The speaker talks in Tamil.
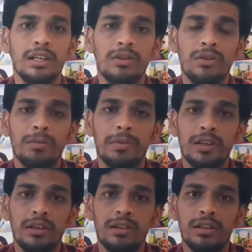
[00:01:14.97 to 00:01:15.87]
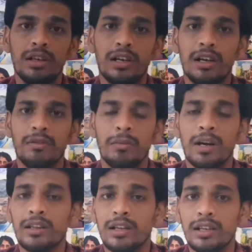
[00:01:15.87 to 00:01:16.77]
இருபது முப்பது வந்து க
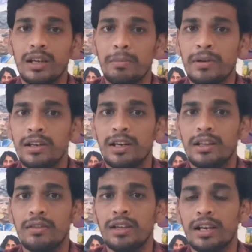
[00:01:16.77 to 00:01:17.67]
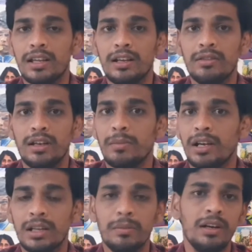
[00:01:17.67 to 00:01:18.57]
விமானம் தாங்கி கப்பல் நிறுத்த வேண்டிய இடத்துல வந்து நம்ம
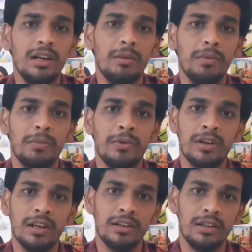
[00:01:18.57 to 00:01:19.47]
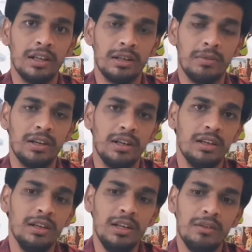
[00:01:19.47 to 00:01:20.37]
அந்த மாதிரிலே நம்ம போட்டில் வந்து அந்த மாதிரி
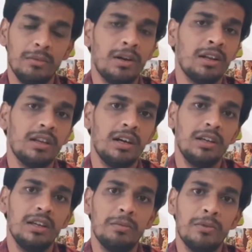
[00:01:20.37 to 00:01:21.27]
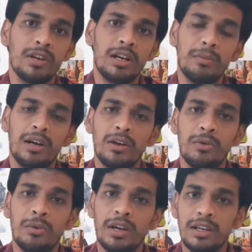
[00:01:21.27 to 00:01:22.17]
விமானம் தாங்கி போட்டு நம்ம அங்கே
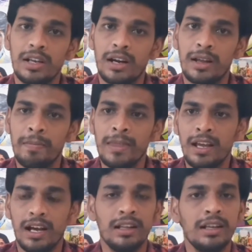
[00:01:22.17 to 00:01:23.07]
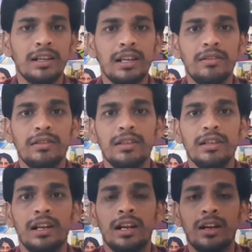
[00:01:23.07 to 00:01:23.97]
உருவாக்கிட்டாங்கன்னா அந்த இடத்துல வந்து
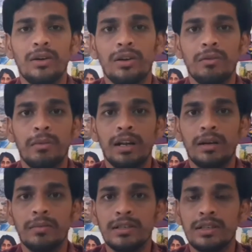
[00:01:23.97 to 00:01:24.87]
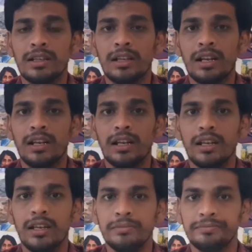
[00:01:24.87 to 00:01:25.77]
எல்லா நாட்டோட விமானங்களும் ஈஸியாக தர
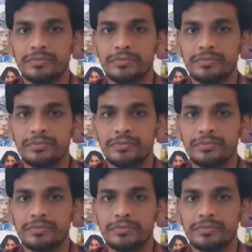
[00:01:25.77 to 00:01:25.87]
இறங்கி